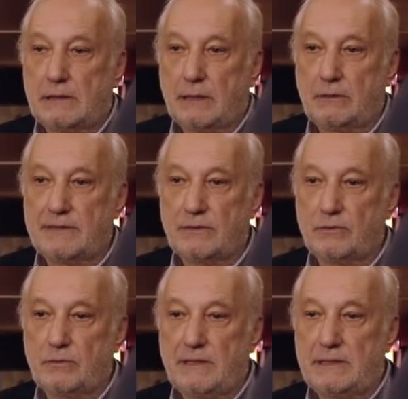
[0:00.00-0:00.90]

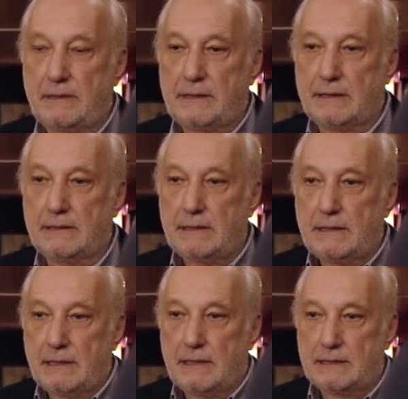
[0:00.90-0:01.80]
reconnaissance du métier avec un, un
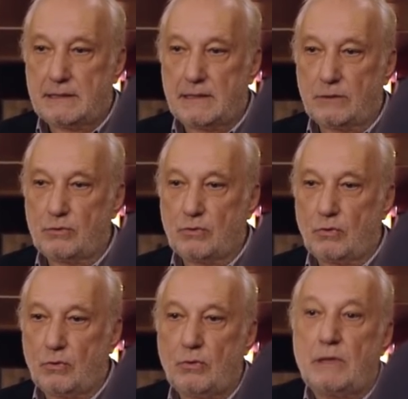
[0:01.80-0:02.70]
ah, César du
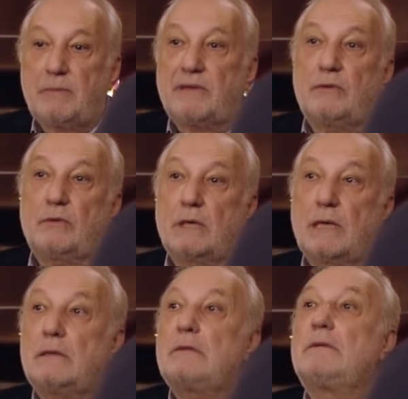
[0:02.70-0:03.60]
second rôle. À partir de
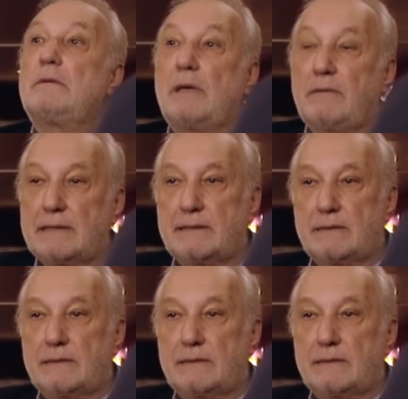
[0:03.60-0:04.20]
là, euh, ouais. bah voilà,